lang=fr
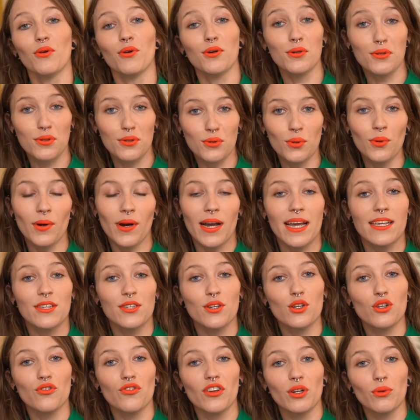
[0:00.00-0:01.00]
Conclusion,
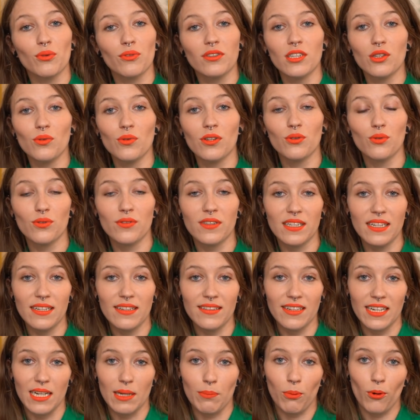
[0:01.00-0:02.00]
est-ce que je vais continuer
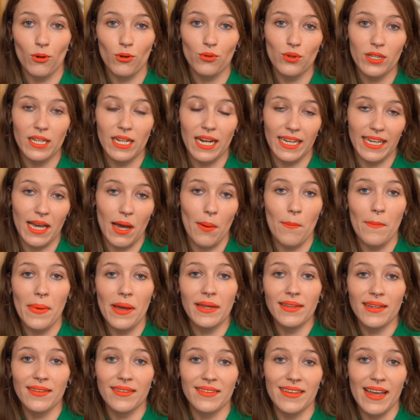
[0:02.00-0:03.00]
d'utiliser les produits de la gamme
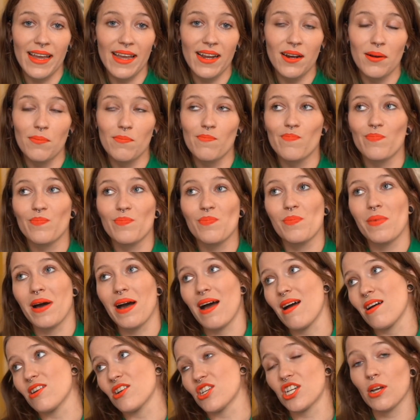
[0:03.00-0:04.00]
Men Tail
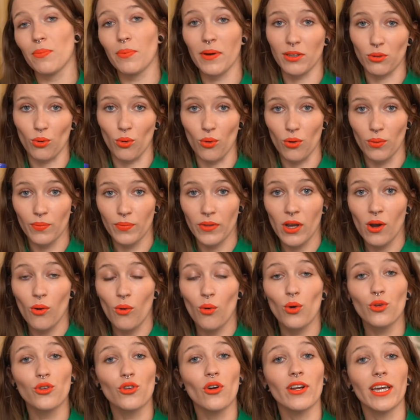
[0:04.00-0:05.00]
Bah, je sais pas trop.
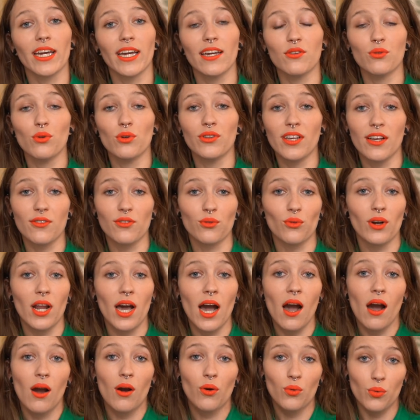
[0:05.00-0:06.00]
Autant les résultats sont
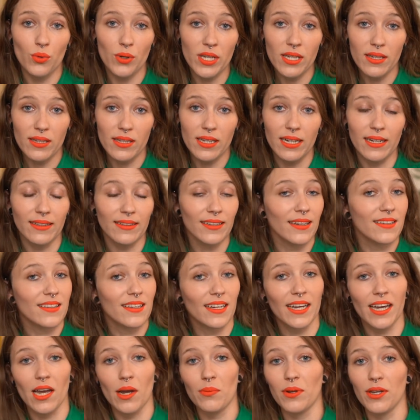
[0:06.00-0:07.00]
là, oui, il est très
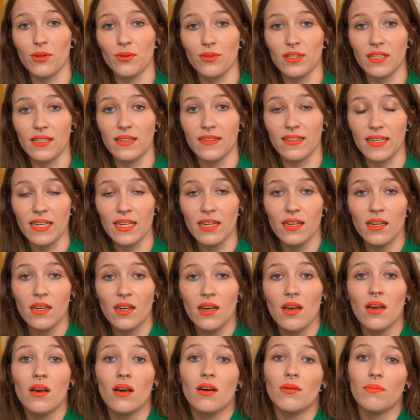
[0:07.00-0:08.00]
agréable à utiliser,
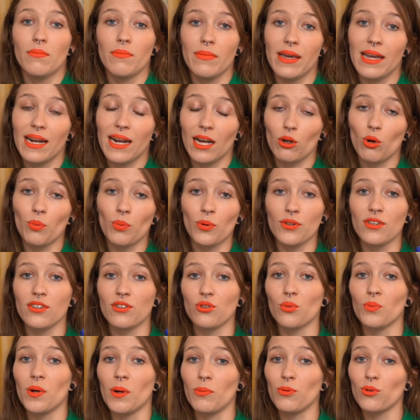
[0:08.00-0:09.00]
mais la
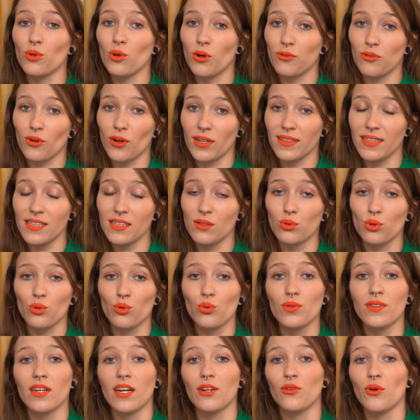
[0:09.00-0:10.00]
composition m'a plutôt refroidie,
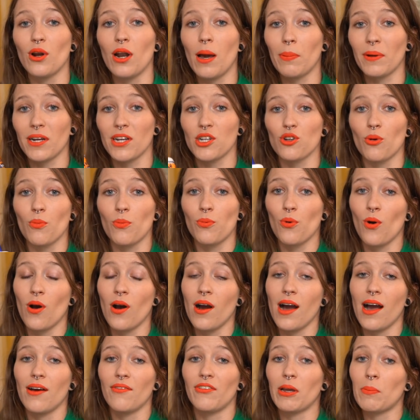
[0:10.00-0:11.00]
surtout celle de
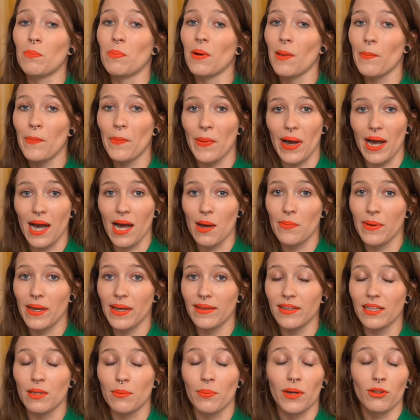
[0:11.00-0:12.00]
l'après-shampoing avec plein de
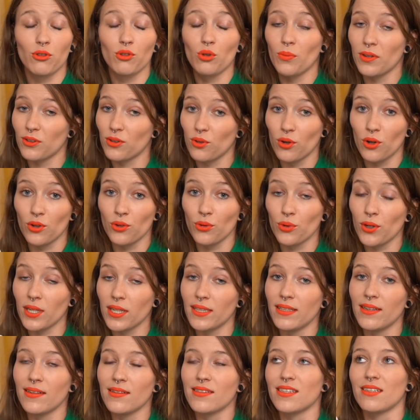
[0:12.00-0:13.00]
parabènes et des perturbateurs
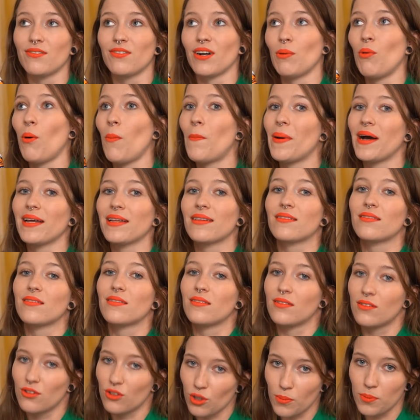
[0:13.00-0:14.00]
endocriniens, c'est vraiment pas
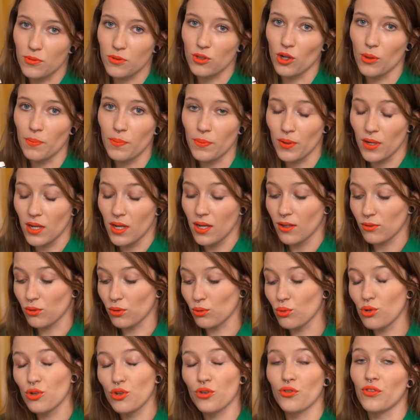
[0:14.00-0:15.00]
top top.
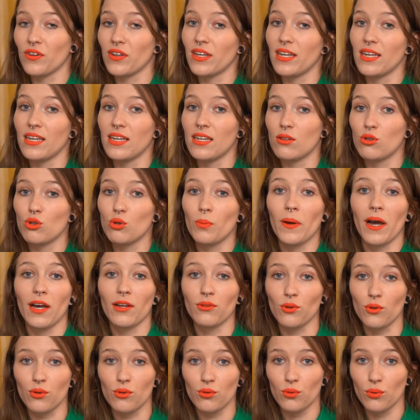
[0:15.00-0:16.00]
Surtout que je fais super
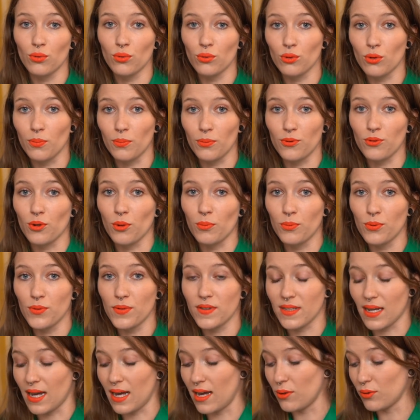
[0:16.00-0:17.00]
attention de plus en
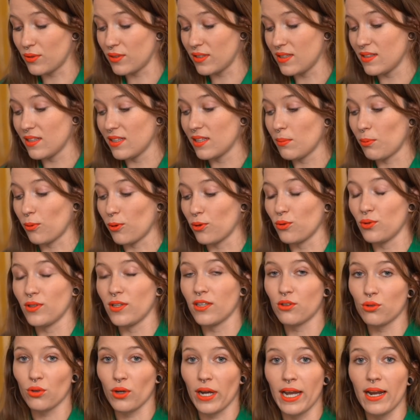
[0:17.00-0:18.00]
plus à utiliser des produits
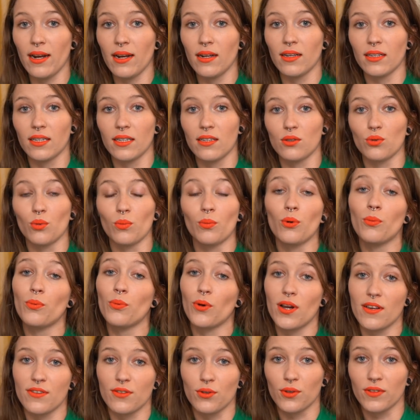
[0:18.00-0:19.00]
naturels qui sont bons
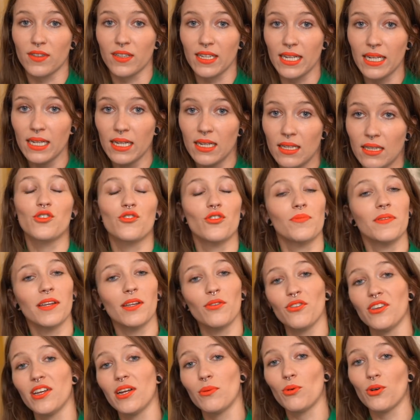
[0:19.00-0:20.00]
pour la santé. Je vais
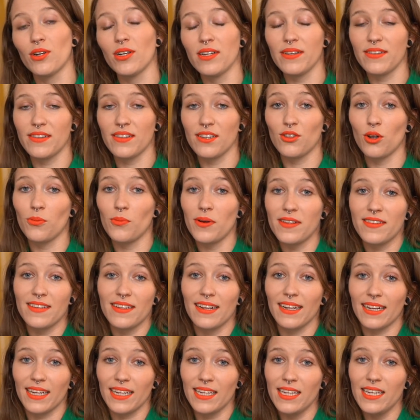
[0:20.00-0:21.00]
peut-être finalement laisser dans ma
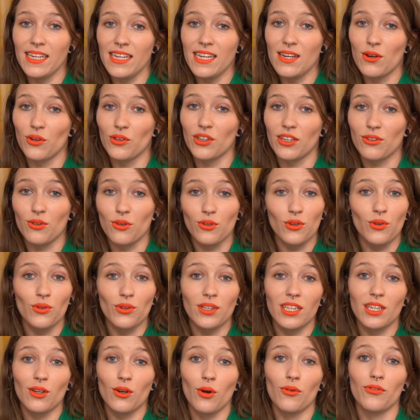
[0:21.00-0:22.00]
céleri, en
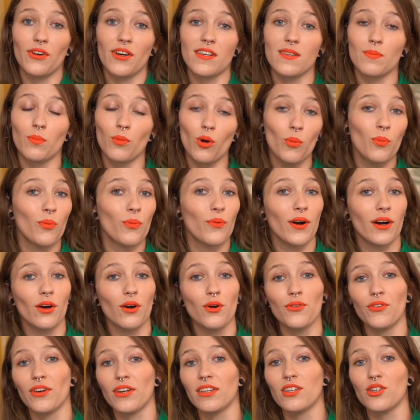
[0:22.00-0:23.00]
attendant qu'il refasse beau pour pouvoir
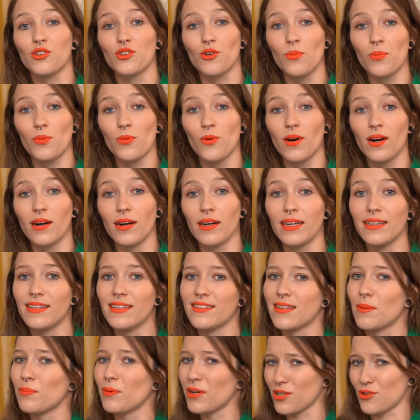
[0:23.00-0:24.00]
refaire des shampoings et
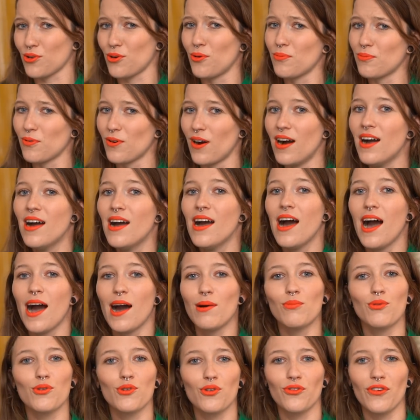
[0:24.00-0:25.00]
des après-shampoings
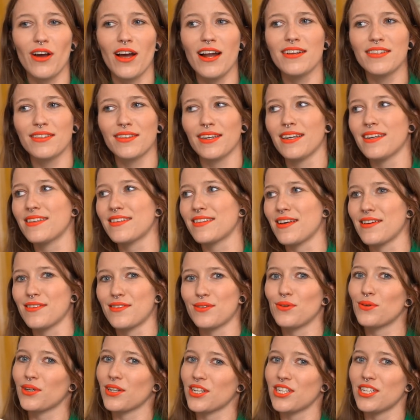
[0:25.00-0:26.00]
à mon cheval. C'est vrai que c'est
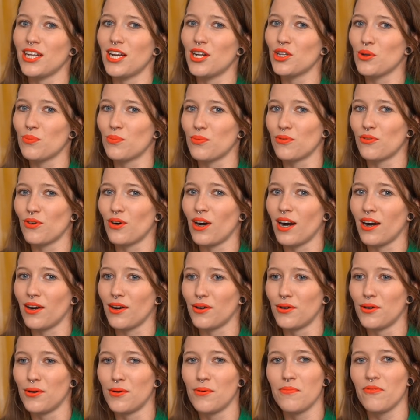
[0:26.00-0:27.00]
assez original de
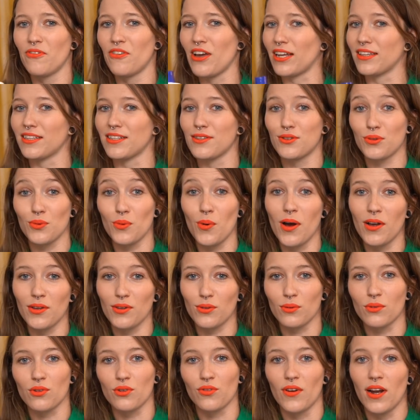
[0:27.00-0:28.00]
pouvoir euh, faire des soins à
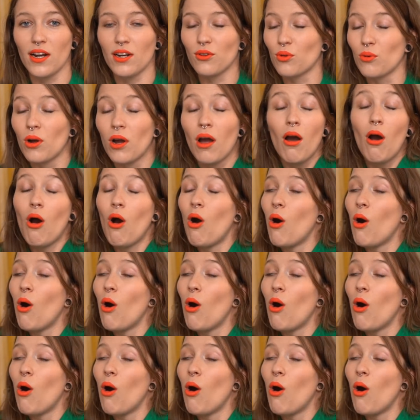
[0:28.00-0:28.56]
son cheval. Donc